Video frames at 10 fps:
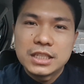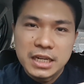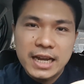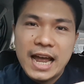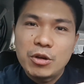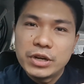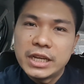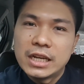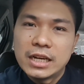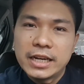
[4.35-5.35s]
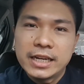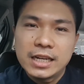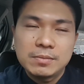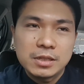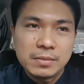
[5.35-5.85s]
เจอข่าวดีเลย
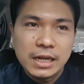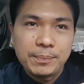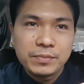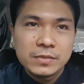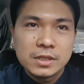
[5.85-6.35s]
นะครับสำหรับ